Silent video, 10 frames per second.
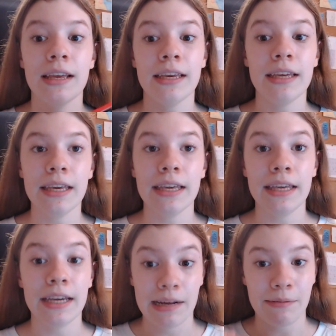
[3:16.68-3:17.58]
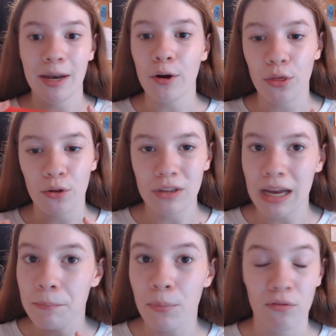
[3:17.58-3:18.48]
y, grabar en
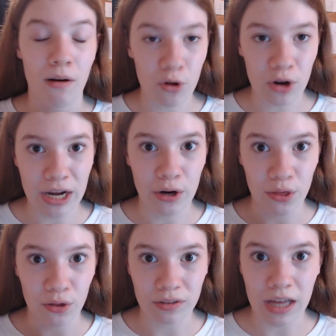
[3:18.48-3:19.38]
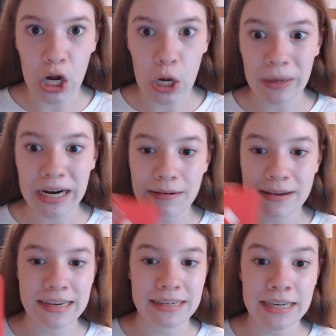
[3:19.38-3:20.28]
horizontal, por favor, en horizontal, no me
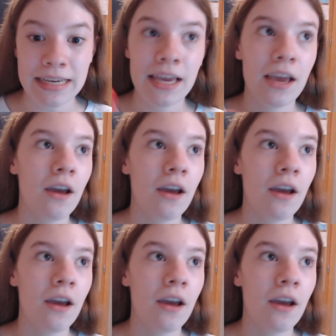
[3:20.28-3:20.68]
grabéis así